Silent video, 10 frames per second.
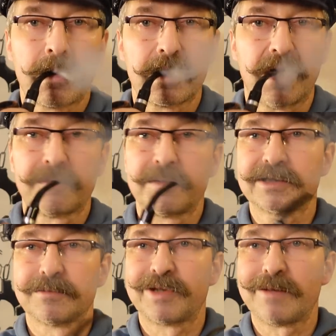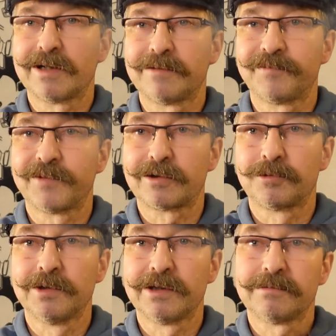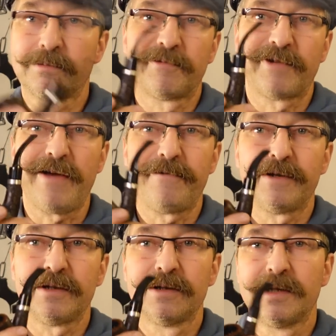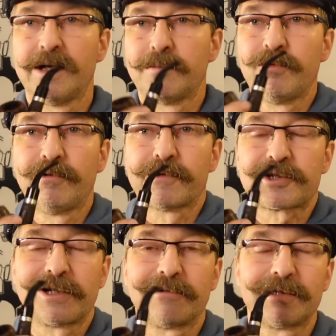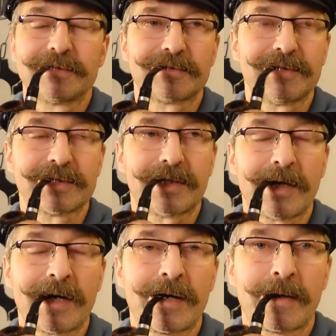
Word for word: Auch wieder zum Thema Natur, Pfeife, Buchvorstellungen, solche Sachen.